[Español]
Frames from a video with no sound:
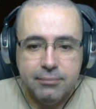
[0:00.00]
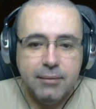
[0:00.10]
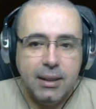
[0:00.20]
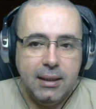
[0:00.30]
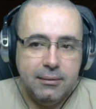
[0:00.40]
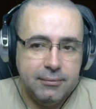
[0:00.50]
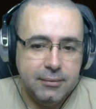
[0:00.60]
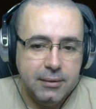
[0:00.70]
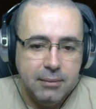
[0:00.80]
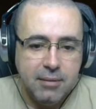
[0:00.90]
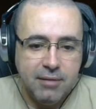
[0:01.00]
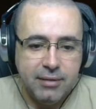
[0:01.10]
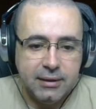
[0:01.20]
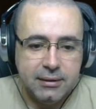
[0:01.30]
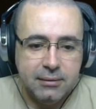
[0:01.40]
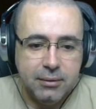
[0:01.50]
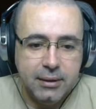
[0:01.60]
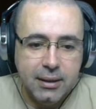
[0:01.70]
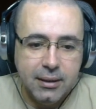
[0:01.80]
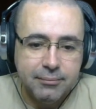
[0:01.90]
vale. Más fácil, pues
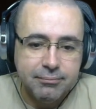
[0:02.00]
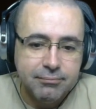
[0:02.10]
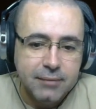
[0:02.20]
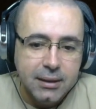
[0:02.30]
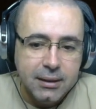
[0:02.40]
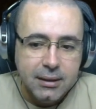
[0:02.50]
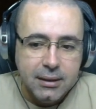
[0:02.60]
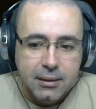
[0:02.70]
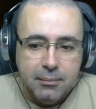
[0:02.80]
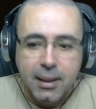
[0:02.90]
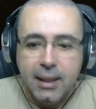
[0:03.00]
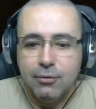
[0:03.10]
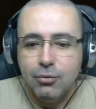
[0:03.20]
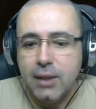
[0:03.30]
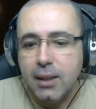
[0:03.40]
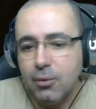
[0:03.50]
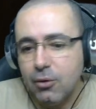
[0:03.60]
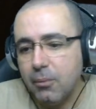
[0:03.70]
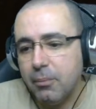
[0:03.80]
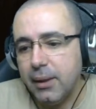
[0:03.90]
nada. Vale, esto es un árbol
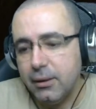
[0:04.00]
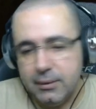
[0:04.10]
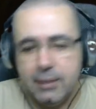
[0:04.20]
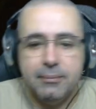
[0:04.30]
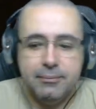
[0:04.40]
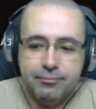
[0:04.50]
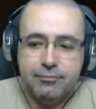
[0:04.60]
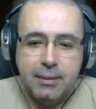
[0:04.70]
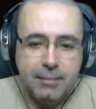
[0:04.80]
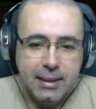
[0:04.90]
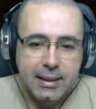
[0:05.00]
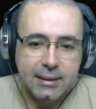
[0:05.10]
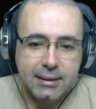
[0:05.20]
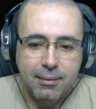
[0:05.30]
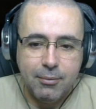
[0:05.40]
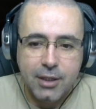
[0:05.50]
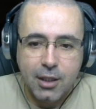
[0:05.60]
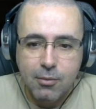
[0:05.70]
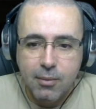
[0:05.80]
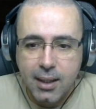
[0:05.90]
completo, mira. Vale, ya sabemos ya
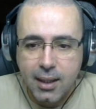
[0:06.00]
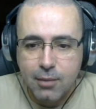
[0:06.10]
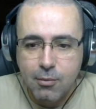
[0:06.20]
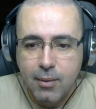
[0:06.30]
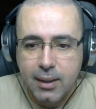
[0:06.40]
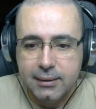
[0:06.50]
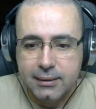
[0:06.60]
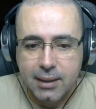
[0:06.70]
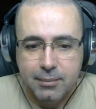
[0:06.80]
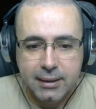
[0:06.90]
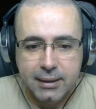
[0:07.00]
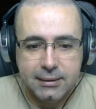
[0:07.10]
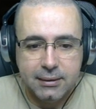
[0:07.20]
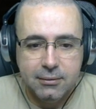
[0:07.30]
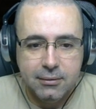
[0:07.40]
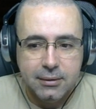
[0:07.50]
cómo va, cómo va el tema este, ¿no?